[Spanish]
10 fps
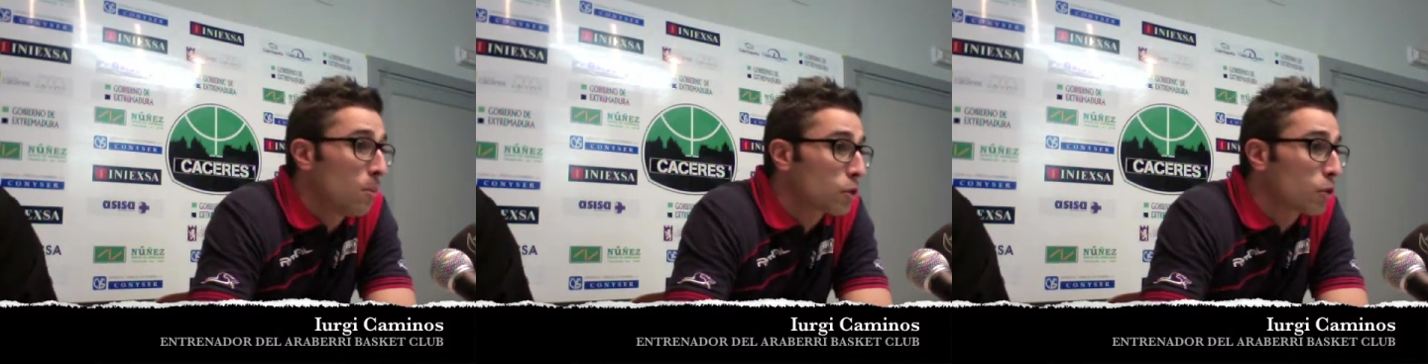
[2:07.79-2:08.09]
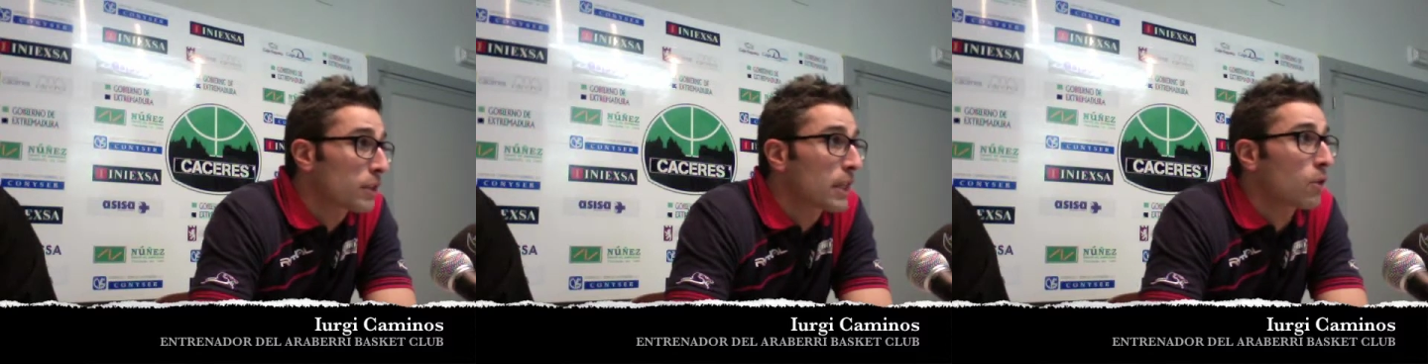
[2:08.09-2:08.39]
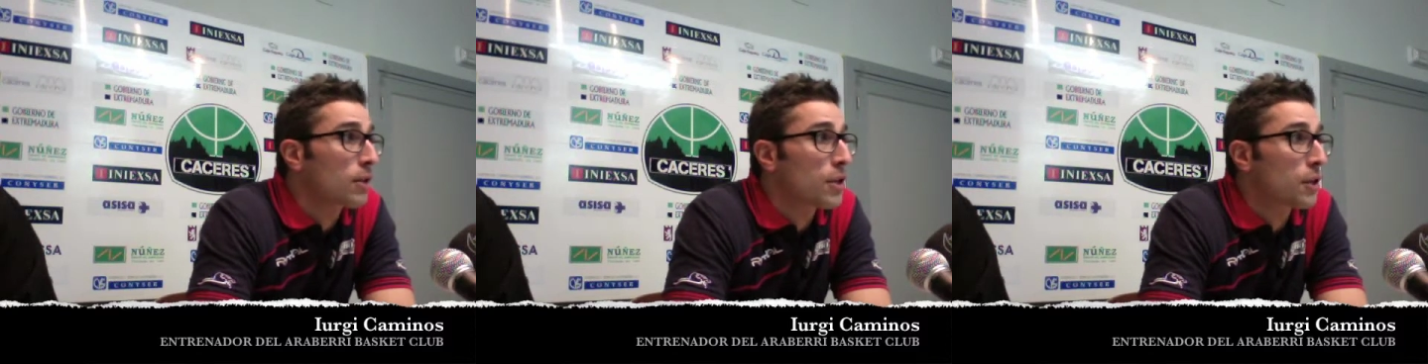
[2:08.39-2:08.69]
pues con esa
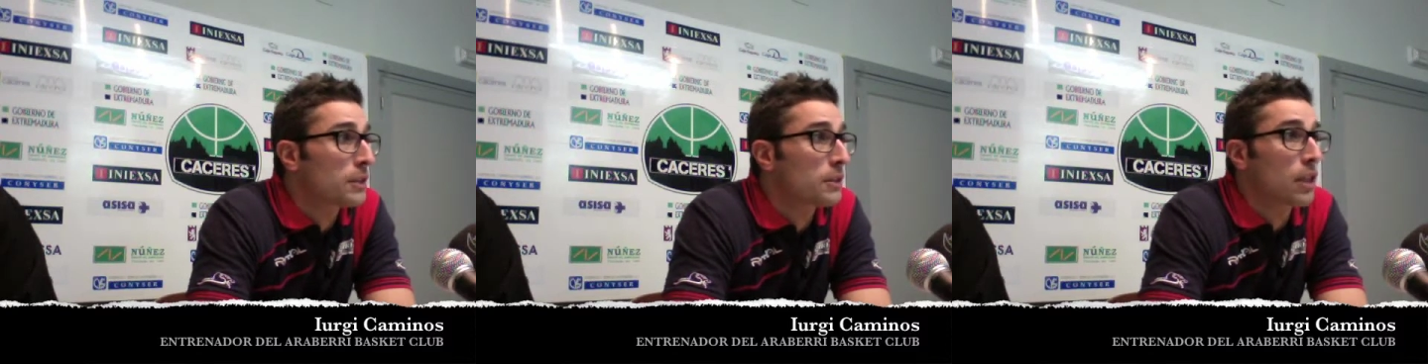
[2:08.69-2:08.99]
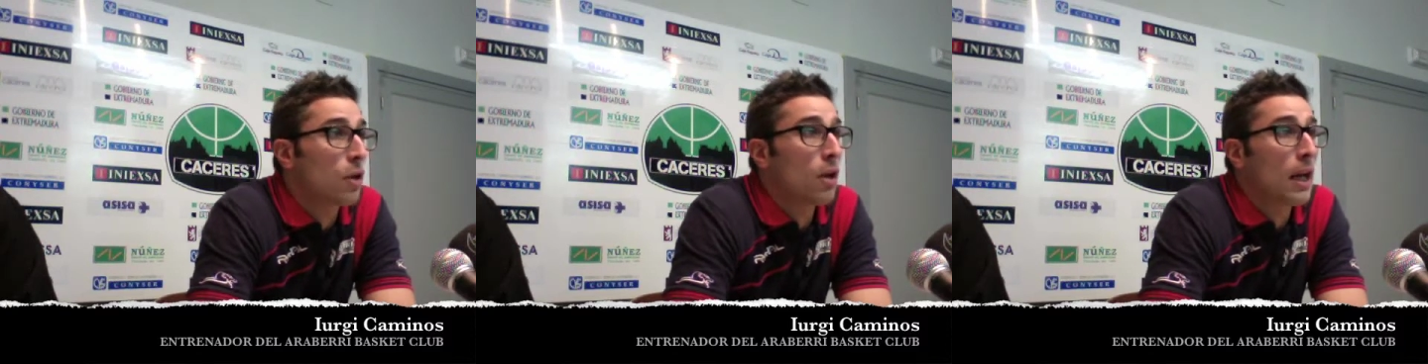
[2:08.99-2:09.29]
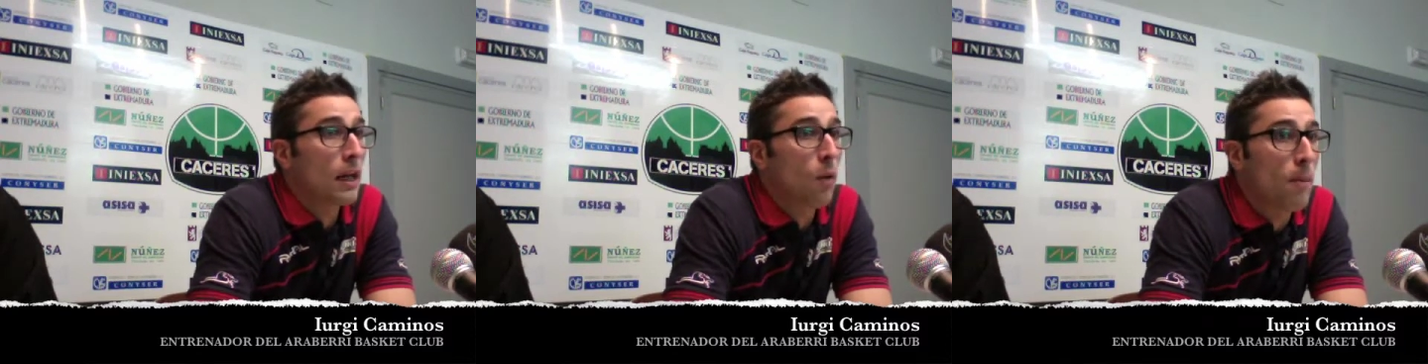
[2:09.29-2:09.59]
rotación exterior
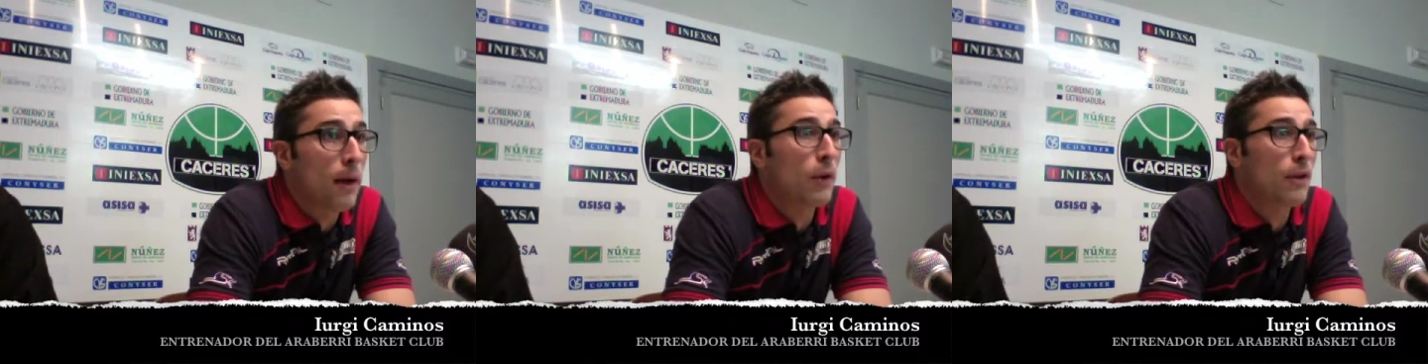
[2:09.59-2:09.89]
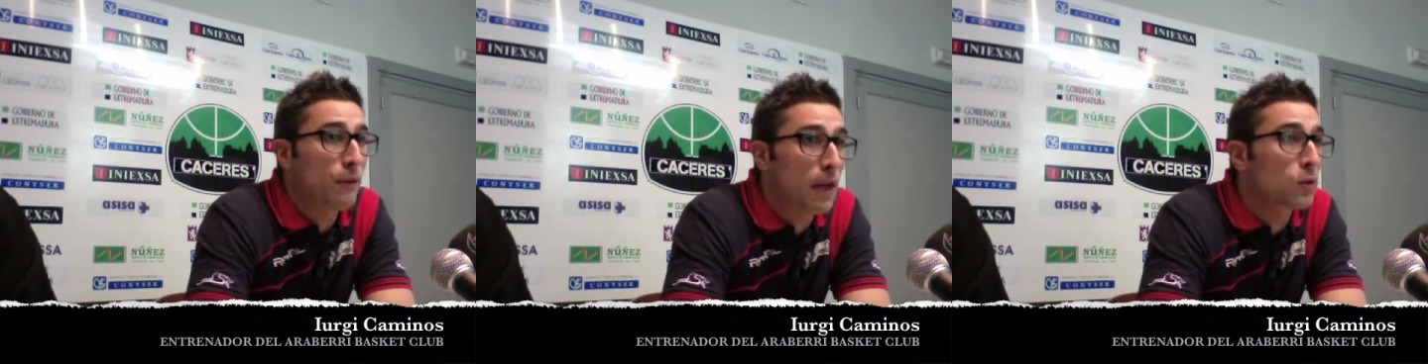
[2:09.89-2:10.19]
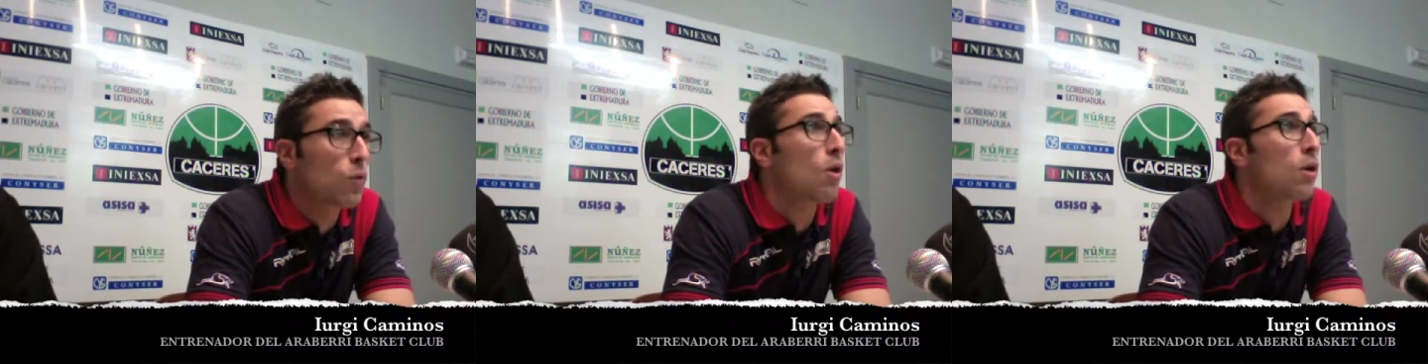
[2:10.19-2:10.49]
en la que Juan Marruiz al final
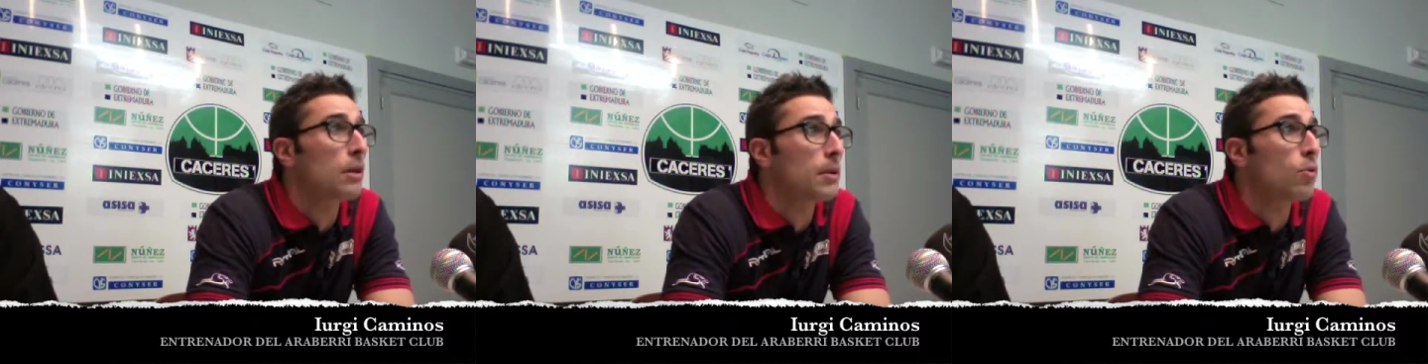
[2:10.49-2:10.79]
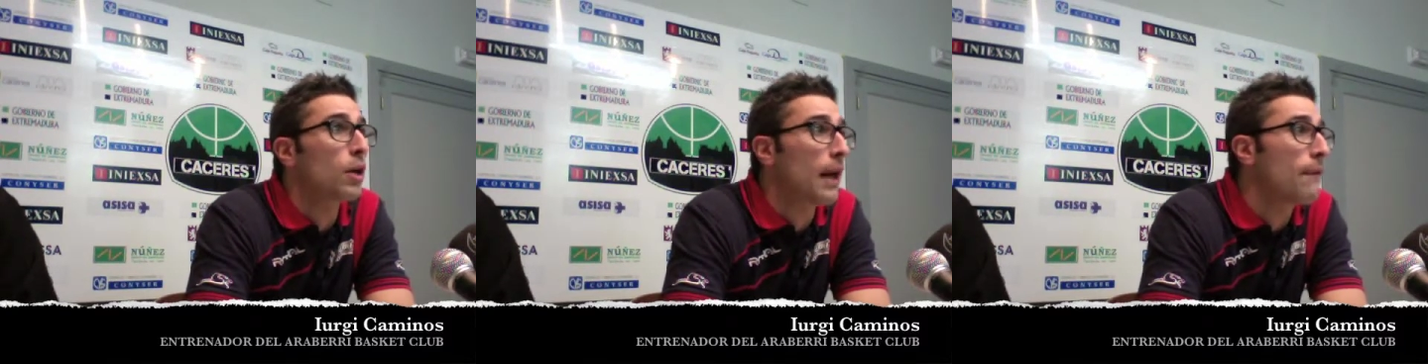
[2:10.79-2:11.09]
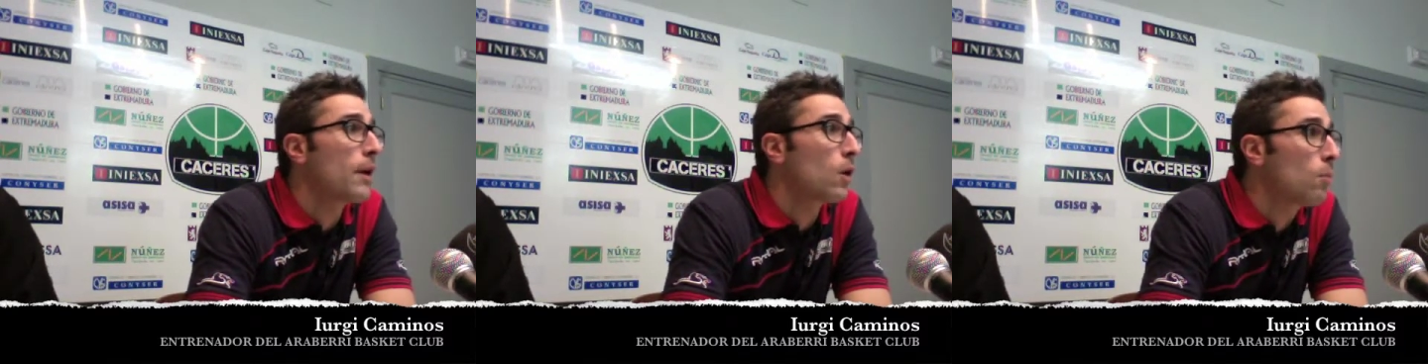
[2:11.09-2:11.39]
es un jugador también muy
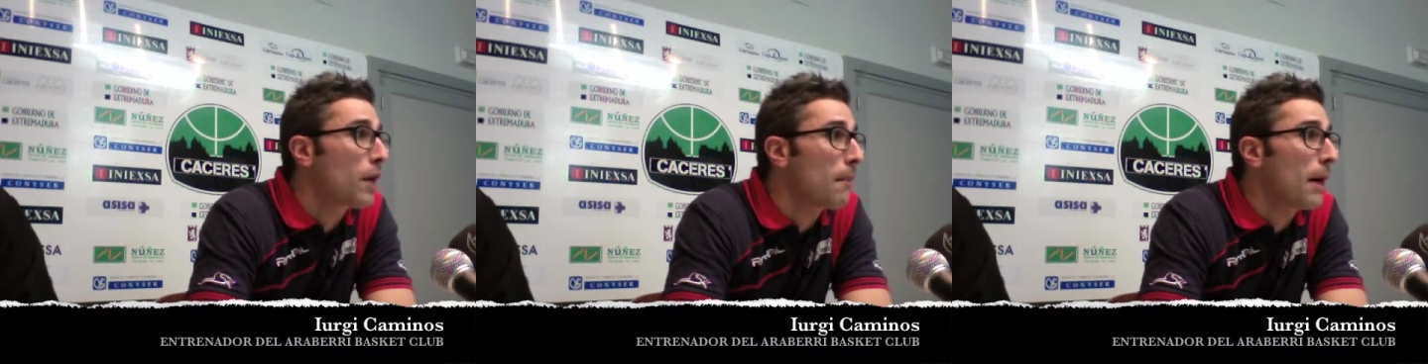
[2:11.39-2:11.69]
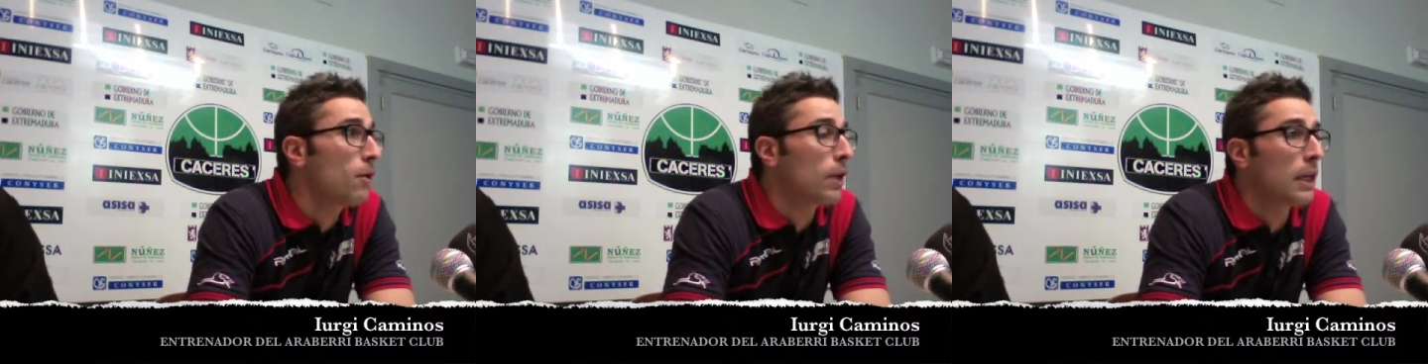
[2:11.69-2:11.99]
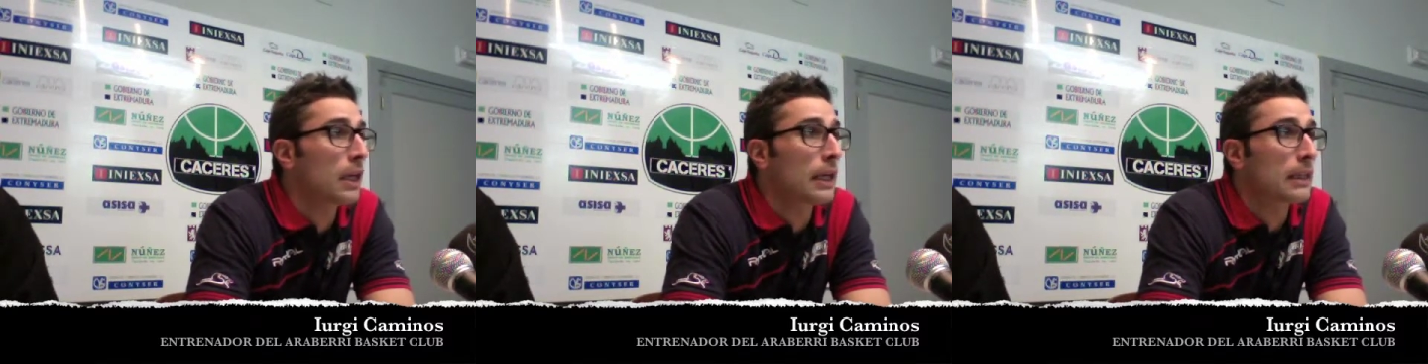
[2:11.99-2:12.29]
grande, con buena mano, que,